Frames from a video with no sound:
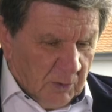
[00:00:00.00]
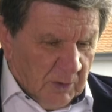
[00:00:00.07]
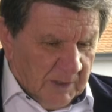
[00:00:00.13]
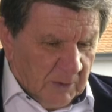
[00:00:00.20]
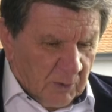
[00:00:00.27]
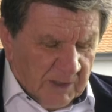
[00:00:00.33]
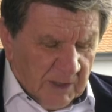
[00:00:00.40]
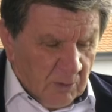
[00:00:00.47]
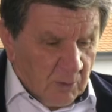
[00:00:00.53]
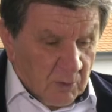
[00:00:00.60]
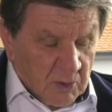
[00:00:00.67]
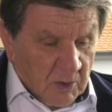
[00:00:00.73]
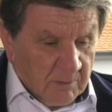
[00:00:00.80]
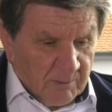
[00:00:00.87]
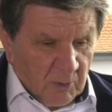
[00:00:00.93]
Écoutez, nous
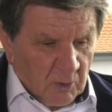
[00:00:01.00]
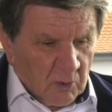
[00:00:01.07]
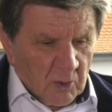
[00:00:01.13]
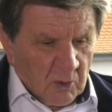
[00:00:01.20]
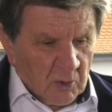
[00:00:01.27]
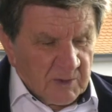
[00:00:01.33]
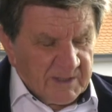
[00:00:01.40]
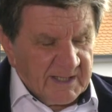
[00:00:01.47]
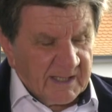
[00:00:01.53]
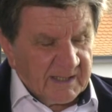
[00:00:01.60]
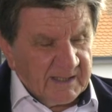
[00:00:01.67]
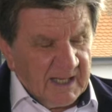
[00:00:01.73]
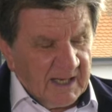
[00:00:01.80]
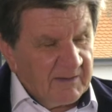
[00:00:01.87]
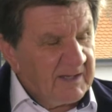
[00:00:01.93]
nous sommes beaucoup
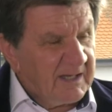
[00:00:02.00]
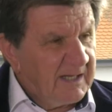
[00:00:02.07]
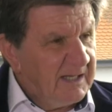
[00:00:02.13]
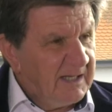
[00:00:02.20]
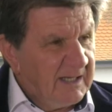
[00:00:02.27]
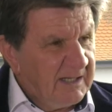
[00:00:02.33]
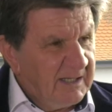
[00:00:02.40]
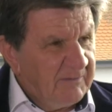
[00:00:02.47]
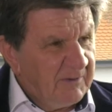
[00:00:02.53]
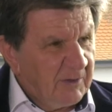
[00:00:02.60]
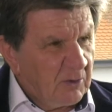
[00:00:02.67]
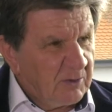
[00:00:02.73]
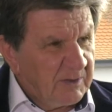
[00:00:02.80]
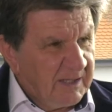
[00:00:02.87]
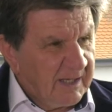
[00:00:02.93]
concertés avec les,
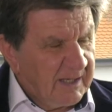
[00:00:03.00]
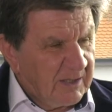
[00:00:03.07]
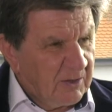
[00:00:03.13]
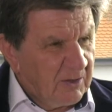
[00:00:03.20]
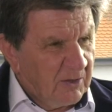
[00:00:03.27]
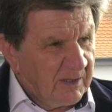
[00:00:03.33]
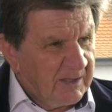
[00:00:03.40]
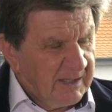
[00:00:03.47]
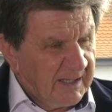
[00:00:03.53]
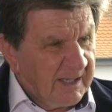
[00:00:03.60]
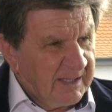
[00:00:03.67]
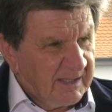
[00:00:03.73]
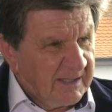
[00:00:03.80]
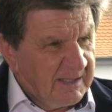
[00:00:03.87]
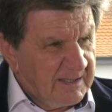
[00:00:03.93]
différents directeurs et
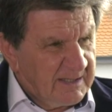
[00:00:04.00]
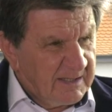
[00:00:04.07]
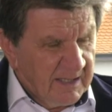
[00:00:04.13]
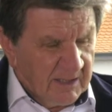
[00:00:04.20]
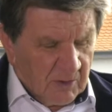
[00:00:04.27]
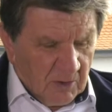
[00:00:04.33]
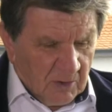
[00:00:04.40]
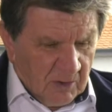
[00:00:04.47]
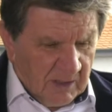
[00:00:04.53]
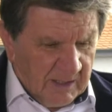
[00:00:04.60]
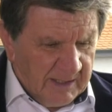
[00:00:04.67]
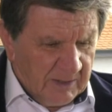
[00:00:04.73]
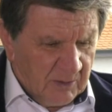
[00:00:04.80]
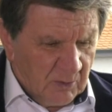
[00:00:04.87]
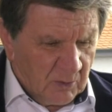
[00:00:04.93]
directrices d'école
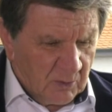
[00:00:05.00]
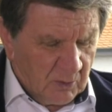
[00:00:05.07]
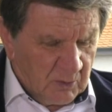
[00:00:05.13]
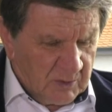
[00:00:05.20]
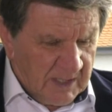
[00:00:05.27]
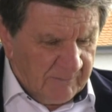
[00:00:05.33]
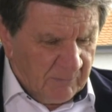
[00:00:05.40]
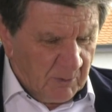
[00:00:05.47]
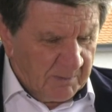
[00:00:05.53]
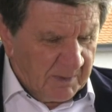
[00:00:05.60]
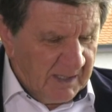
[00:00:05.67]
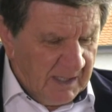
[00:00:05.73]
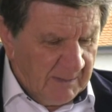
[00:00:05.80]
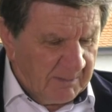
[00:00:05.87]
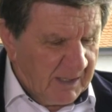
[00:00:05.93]
et donc nous avons
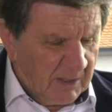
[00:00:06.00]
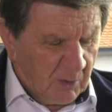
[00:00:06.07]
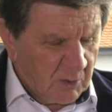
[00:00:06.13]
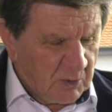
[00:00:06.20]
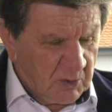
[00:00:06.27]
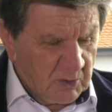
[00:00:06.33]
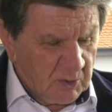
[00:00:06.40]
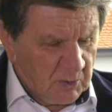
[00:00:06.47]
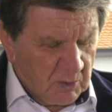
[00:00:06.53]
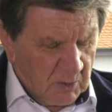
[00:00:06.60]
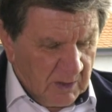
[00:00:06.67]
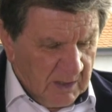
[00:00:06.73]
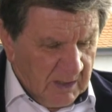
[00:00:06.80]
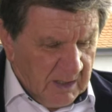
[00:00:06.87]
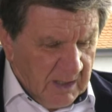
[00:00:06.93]
pris les
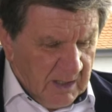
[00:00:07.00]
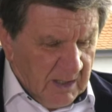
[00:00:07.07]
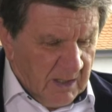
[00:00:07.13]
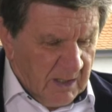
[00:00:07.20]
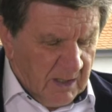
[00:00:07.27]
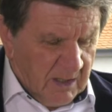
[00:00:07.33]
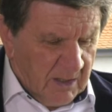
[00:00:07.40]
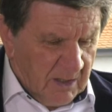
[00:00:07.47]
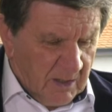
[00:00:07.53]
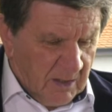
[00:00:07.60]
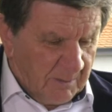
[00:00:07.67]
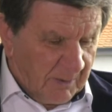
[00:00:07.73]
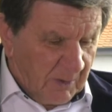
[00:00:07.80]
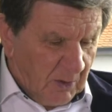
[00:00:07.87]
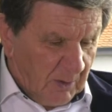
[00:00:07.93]
précautions,
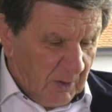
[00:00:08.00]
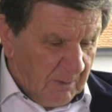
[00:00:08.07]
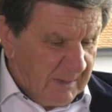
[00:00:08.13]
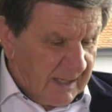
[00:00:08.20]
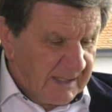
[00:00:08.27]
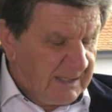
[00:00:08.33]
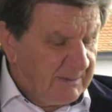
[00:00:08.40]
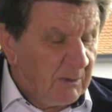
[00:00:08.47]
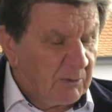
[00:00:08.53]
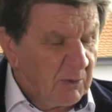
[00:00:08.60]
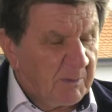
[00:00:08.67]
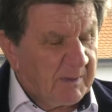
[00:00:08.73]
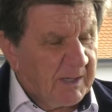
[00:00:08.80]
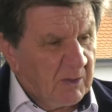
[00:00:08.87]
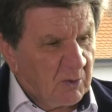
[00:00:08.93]
euh, un, maximum
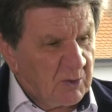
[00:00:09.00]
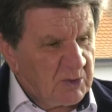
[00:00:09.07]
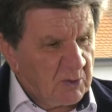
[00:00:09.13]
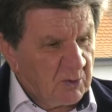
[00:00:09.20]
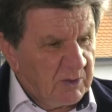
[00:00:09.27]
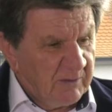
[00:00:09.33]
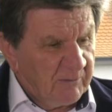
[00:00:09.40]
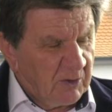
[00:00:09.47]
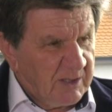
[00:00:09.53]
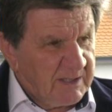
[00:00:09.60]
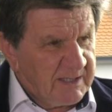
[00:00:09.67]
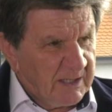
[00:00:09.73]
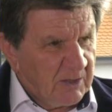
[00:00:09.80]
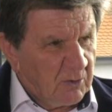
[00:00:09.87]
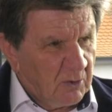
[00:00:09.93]
de précautions au niveau
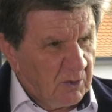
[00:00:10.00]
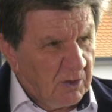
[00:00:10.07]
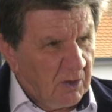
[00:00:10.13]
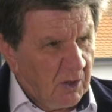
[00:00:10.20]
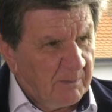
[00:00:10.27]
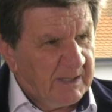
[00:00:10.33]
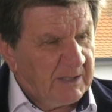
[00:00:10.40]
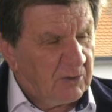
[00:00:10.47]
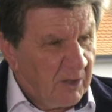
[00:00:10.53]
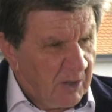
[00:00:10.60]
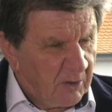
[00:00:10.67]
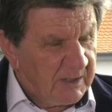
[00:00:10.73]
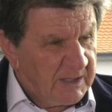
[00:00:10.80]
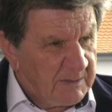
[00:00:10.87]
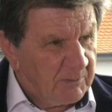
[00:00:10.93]
des écoles en mettant à
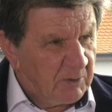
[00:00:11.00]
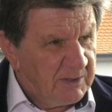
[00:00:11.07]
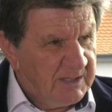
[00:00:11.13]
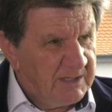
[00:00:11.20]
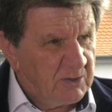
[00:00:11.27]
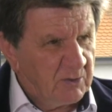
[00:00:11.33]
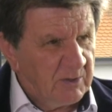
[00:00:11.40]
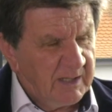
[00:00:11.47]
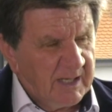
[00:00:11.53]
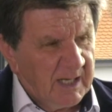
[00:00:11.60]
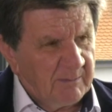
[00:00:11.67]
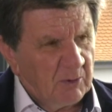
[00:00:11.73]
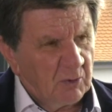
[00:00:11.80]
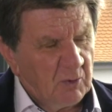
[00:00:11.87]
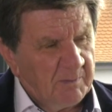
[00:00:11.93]
leur disposition
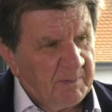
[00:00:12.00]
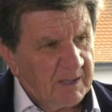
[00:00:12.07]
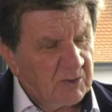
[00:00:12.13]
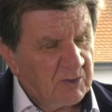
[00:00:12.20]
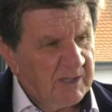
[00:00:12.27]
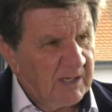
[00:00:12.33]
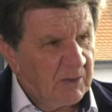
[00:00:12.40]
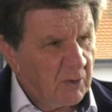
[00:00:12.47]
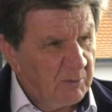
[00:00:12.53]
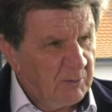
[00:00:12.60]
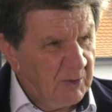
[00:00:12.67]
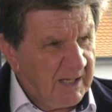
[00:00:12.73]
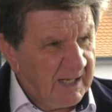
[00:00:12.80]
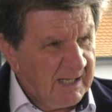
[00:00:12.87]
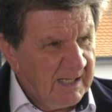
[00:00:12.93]
également du personnel
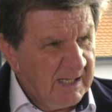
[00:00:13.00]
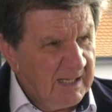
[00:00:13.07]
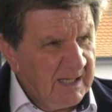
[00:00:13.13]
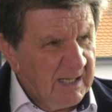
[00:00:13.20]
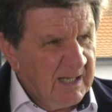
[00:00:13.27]
communal